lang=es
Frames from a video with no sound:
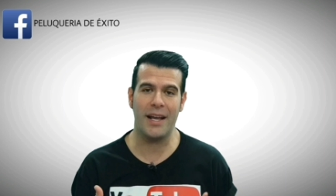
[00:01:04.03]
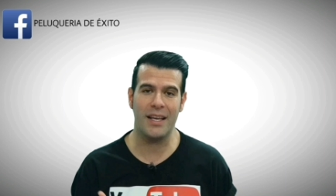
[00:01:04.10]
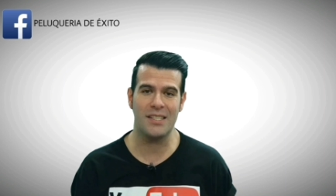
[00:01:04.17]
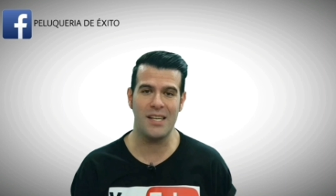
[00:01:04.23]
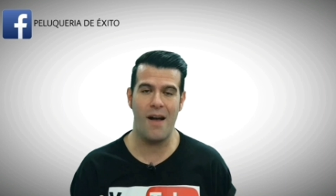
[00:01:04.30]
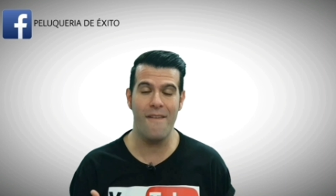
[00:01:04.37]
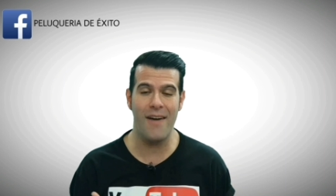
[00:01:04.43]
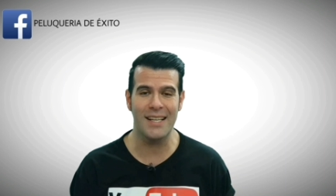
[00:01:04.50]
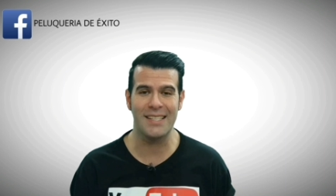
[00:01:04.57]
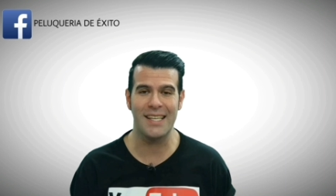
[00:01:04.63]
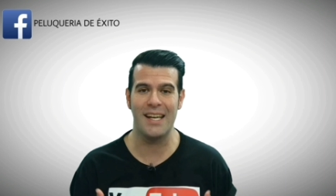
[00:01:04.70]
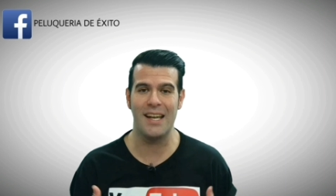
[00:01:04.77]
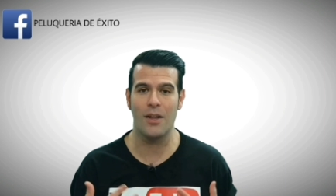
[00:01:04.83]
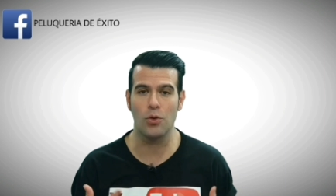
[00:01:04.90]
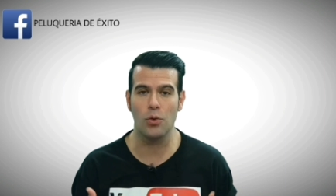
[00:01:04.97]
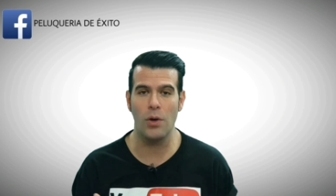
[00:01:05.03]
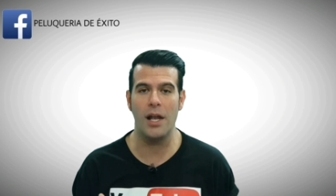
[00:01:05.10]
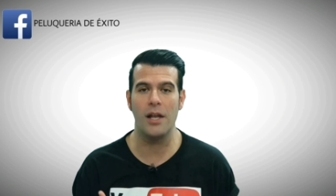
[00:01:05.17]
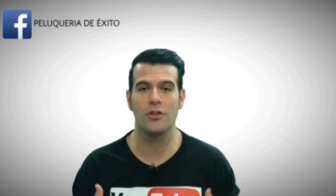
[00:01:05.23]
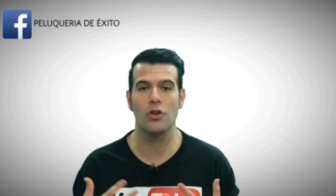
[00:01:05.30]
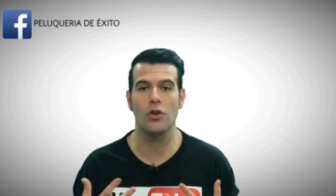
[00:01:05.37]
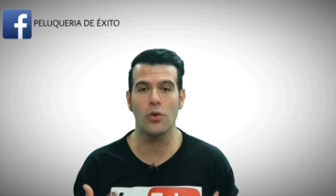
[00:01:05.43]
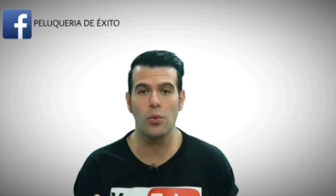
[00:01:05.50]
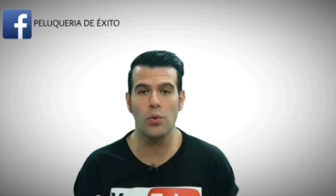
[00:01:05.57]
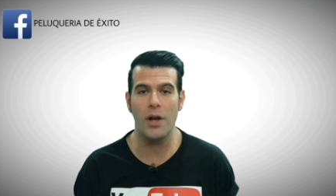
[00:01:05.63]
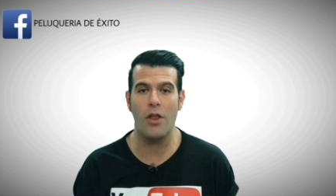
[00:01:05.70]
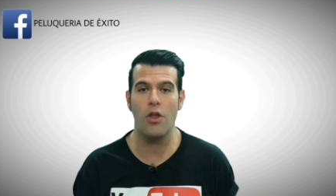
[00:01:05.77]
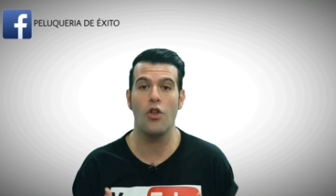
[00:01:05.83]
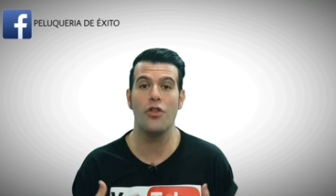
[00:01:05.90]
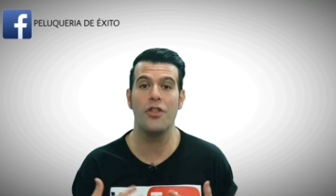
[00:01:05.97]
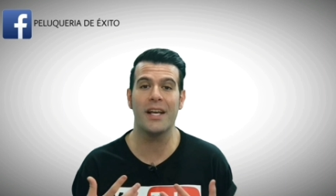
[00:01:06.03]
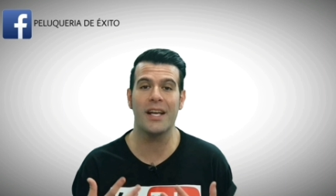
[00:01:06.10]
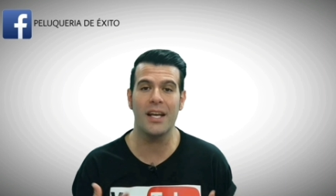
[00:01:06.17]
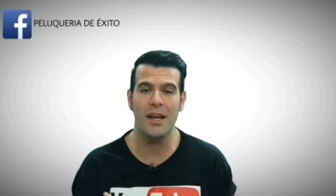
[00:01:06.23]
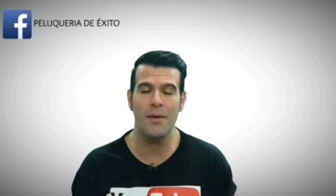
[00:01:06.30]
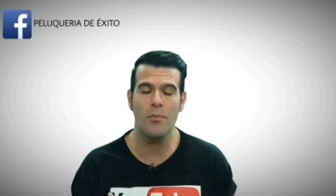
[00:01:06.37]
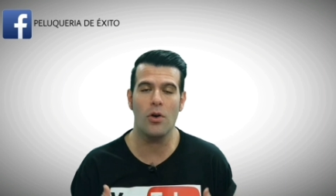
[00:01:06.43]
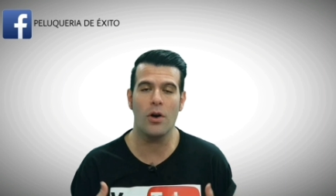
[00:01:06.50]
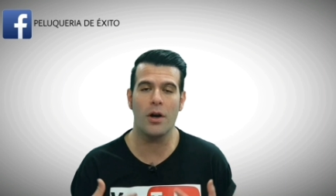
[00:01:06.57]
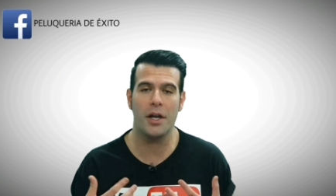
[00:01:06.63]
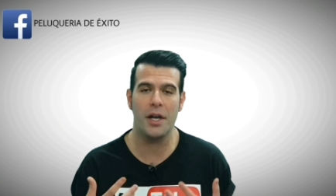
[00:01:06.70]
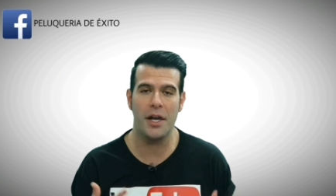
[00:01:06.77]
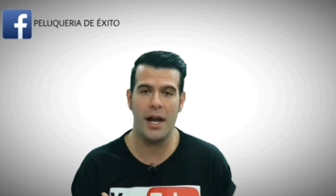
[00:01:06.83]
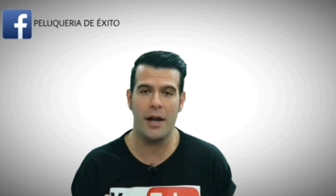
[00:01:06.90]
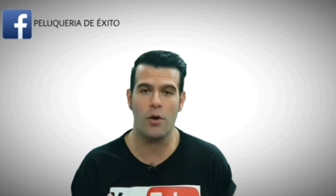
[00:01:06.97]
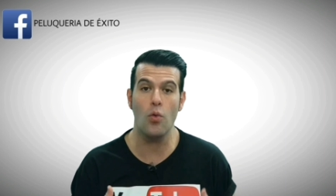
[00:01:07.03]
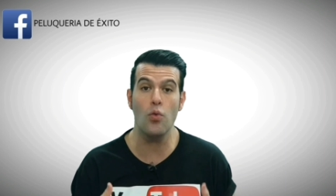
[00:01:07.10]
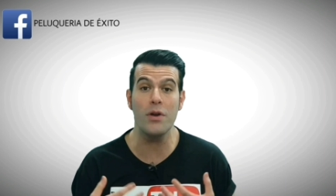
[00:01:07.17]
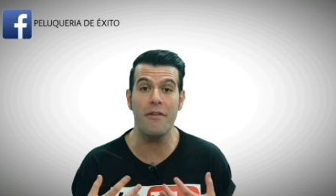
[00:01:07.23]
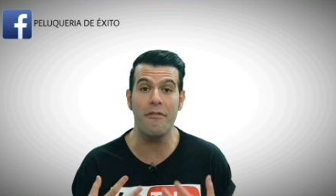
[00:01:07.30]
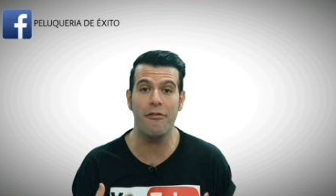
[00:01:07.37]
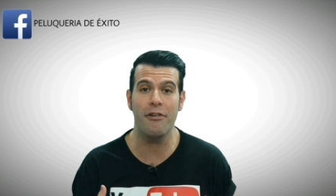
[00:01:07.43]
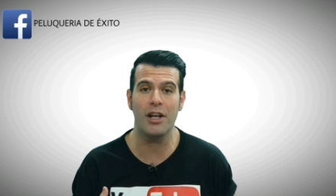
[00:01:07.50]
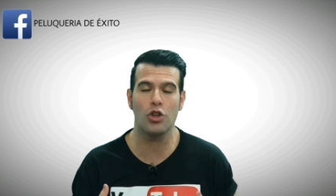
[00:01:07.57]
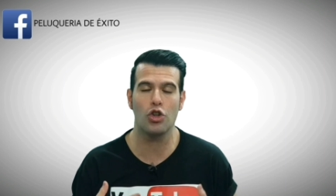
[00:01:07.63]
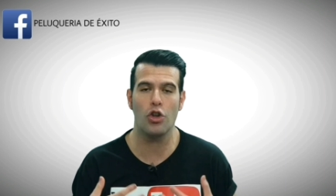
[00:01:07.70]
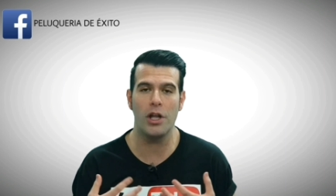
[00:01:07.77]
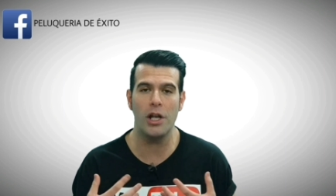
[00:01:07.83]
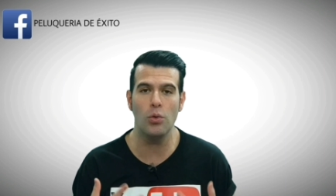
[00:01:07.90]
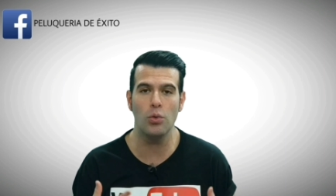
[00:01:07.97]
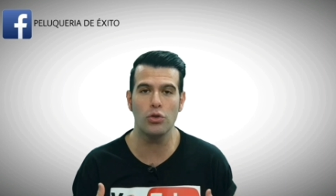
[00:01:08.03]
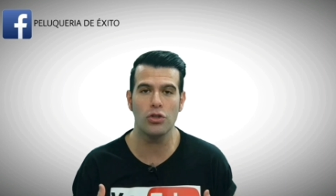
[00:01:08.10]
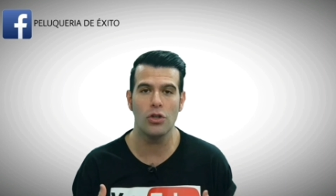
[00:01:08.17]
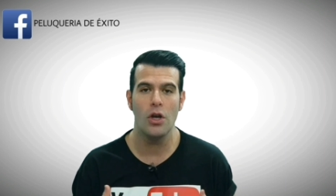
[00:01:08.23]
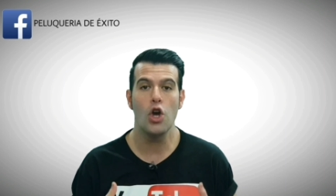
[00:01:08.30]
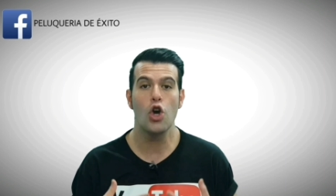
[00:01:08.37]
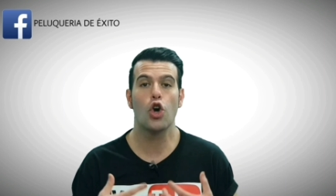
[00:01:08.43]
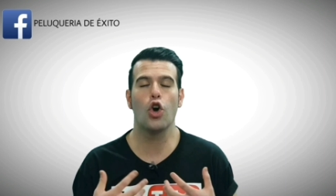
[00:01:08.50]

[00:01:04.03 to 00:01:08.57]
para aquellas bases naturales oscuras donde queremos generar un efecto de luz